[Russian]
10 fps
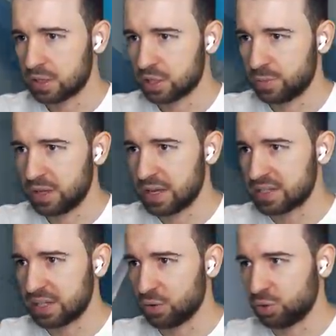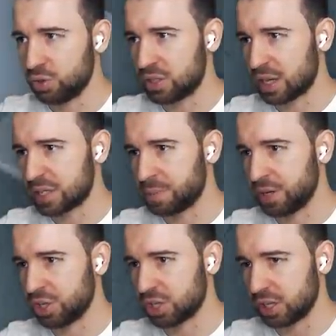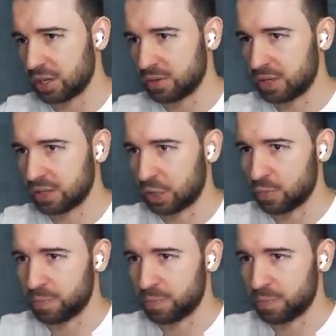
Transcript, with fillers: Особенно если я научусь распрыжки. Такой